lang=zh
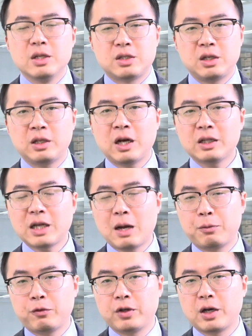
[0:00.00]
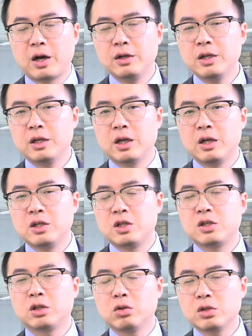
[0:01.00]
其他大部分的行业呢，
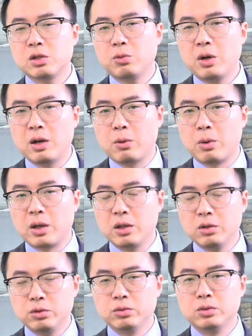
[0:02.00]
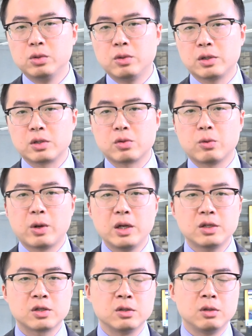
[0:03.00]
其实都是为了维护或者说维
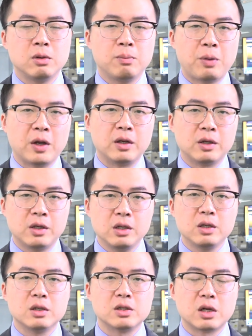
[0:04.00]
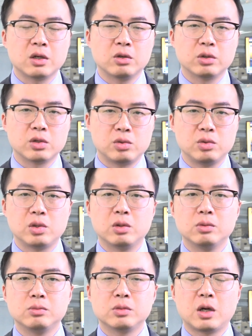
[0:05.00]
持本地人口的需求
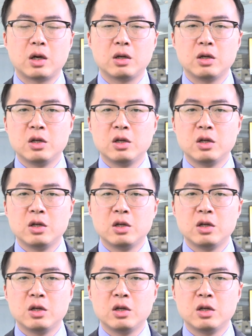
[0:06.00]
啊。